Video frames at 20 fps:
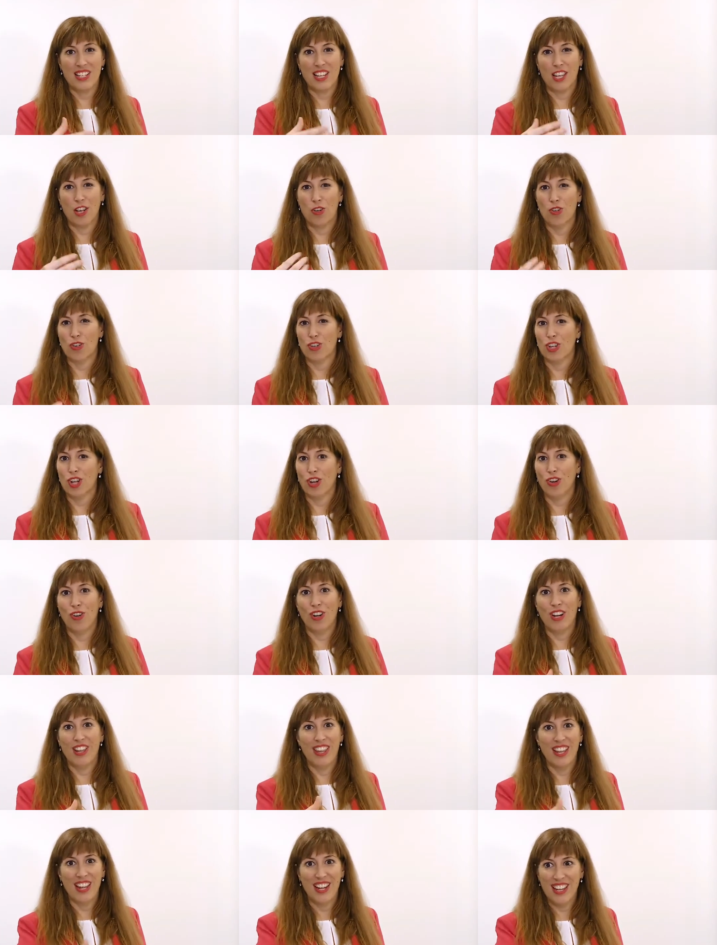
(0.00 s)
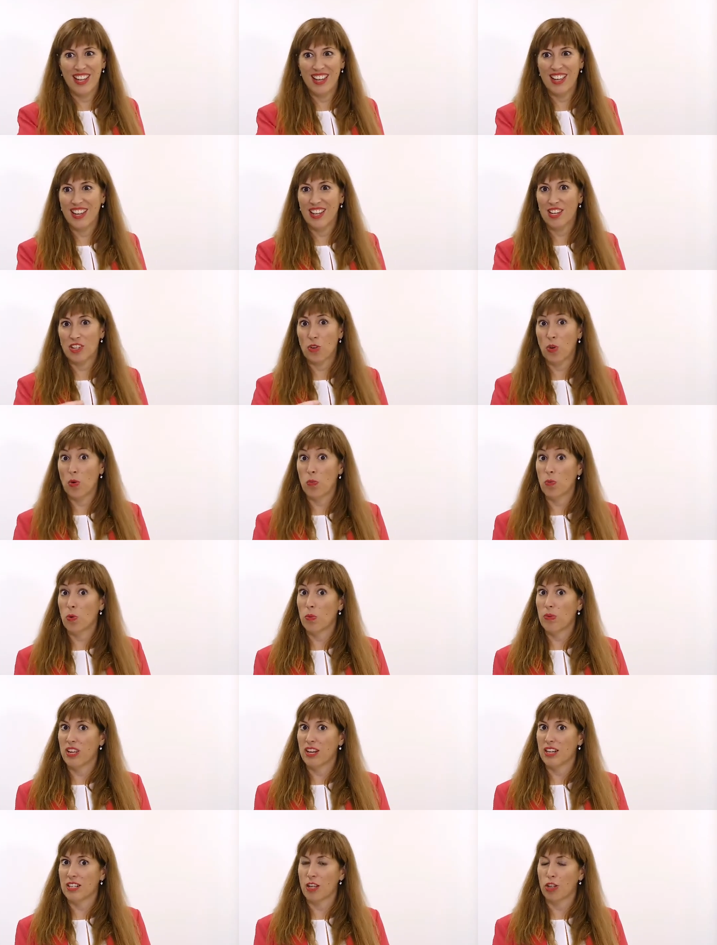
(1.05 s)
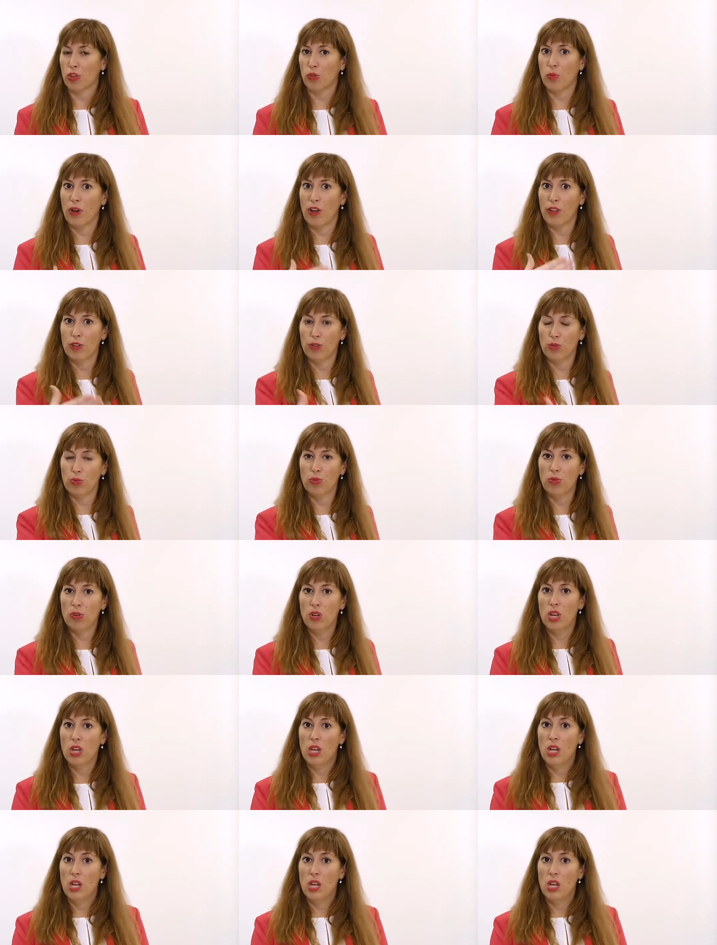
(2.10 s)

qué consejo le darías, cómo hubieras actuado tú.